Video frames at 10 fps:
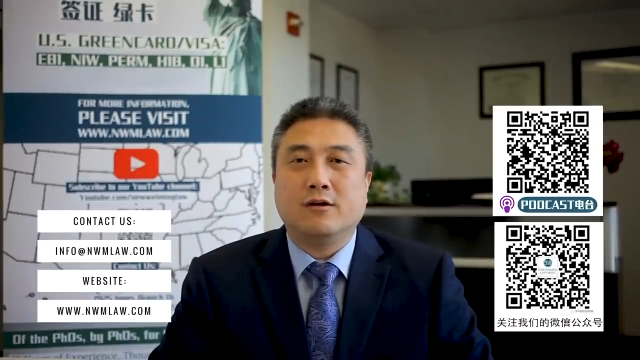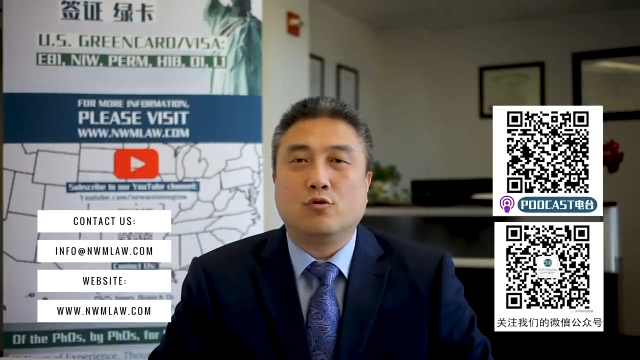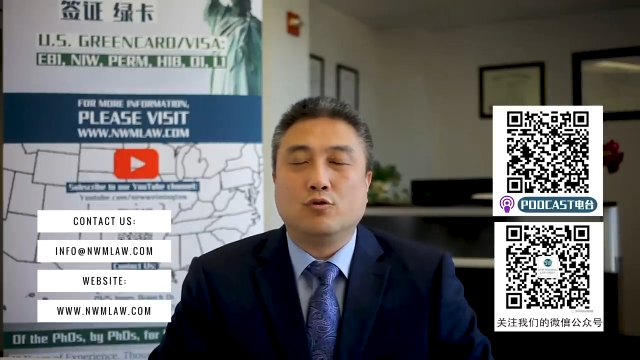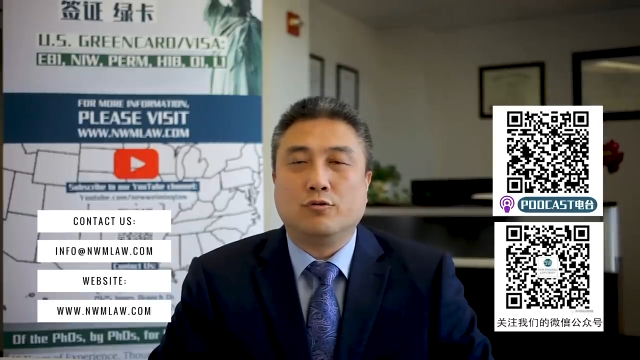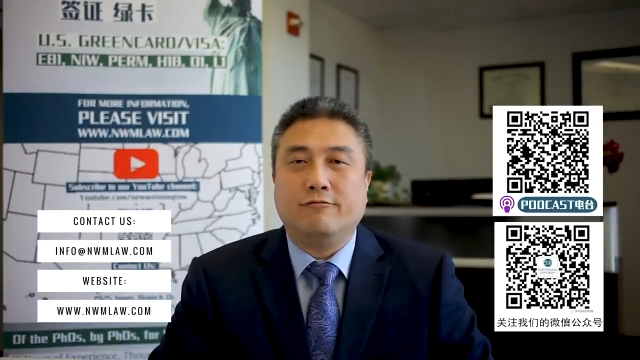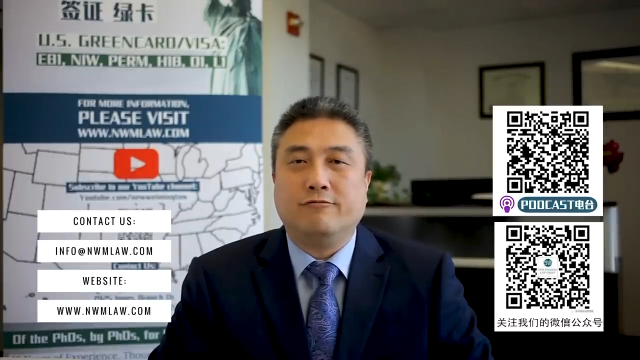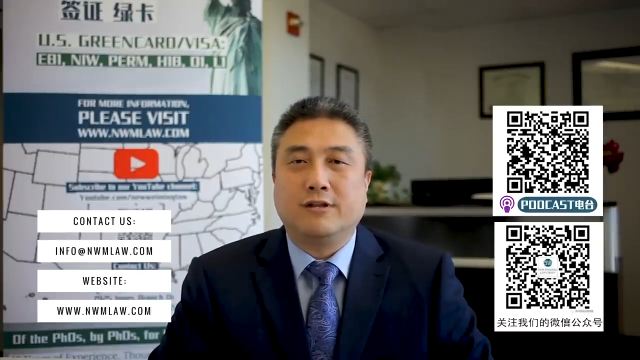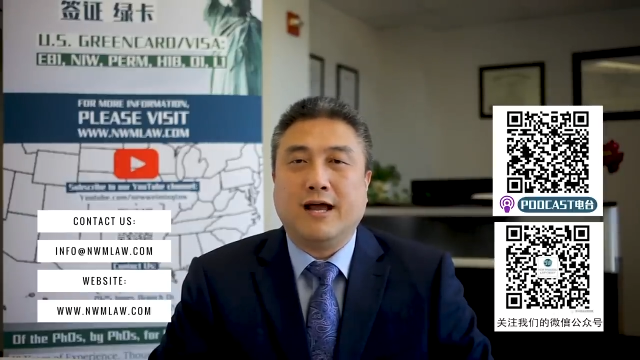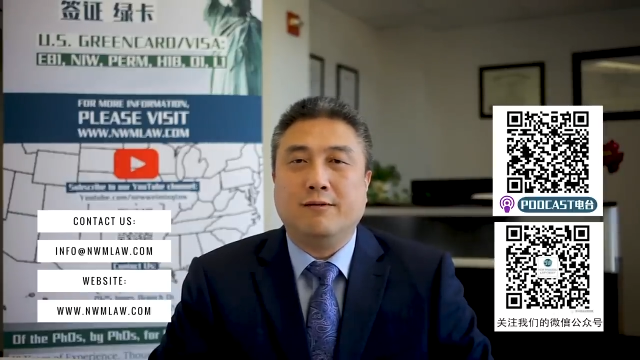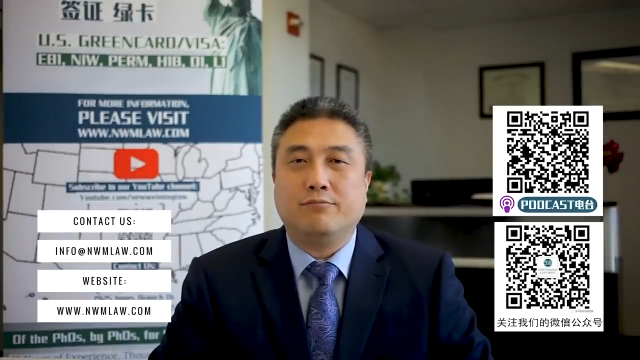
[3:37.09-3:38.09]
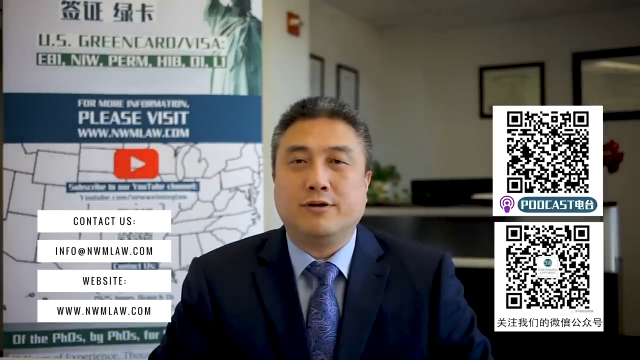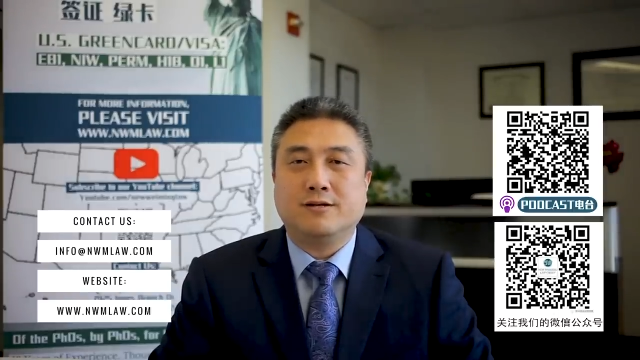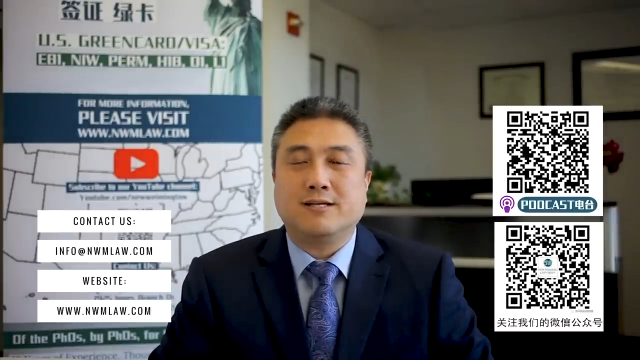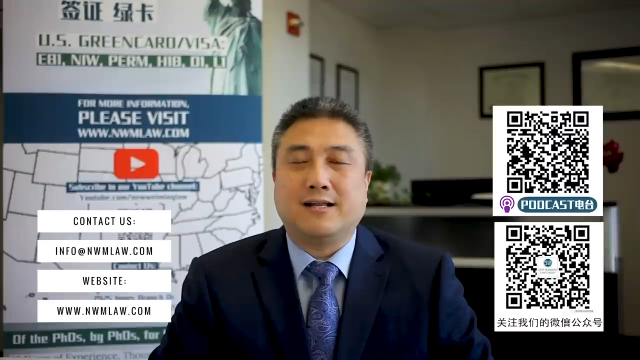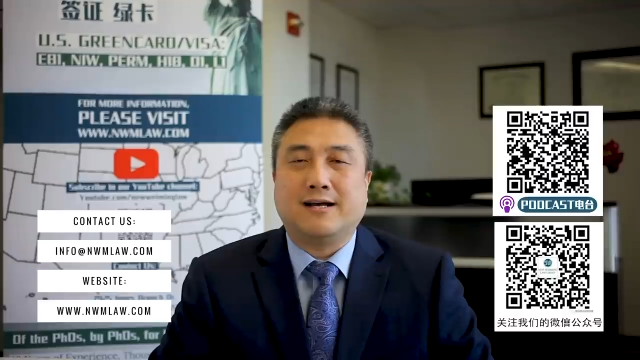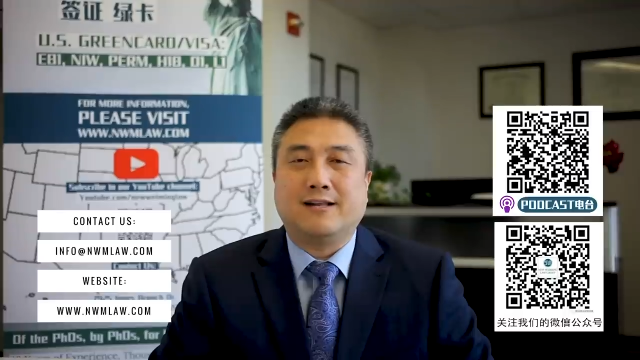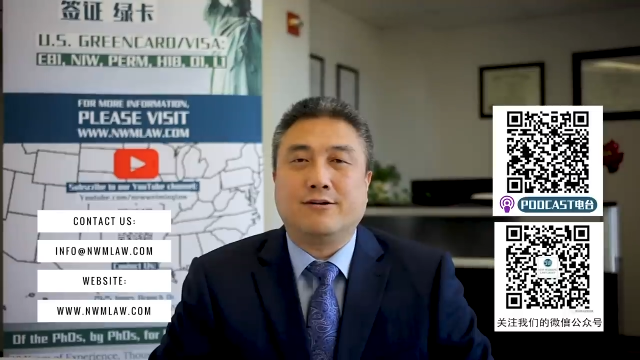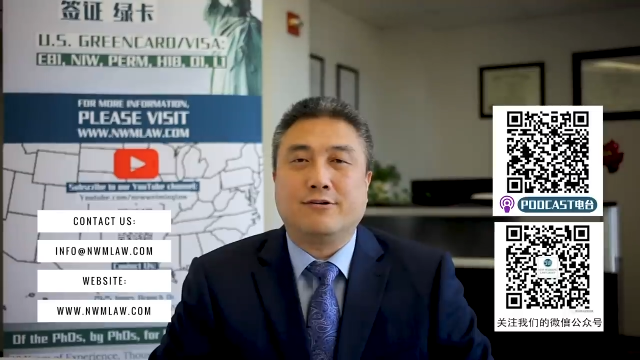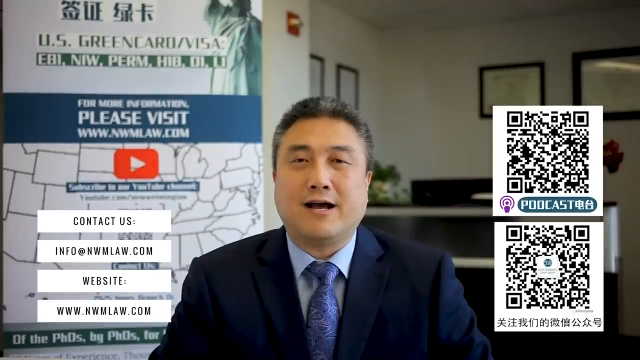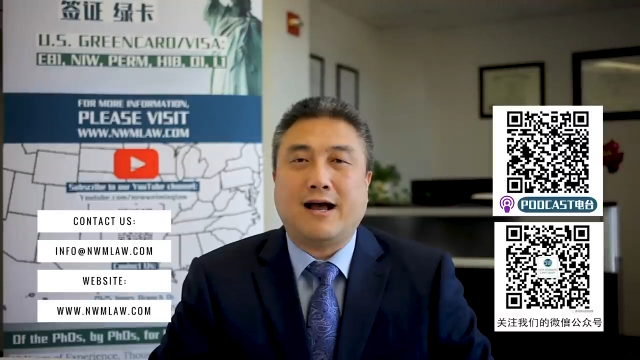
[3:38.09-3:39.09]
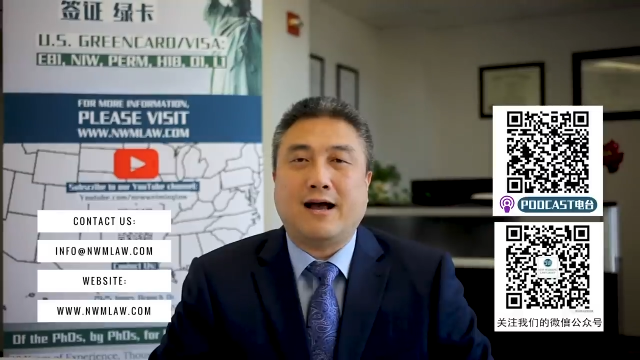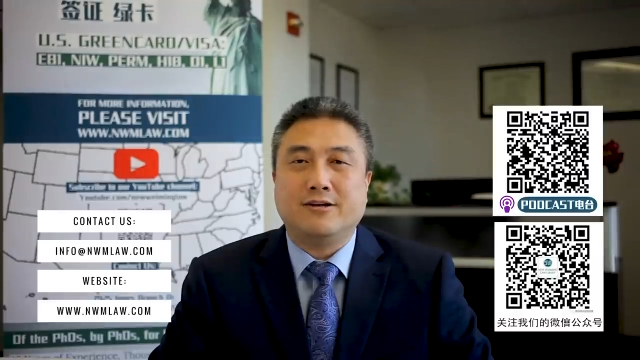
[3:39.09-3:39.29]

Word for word: 公众负担，不影响拿到绿卡。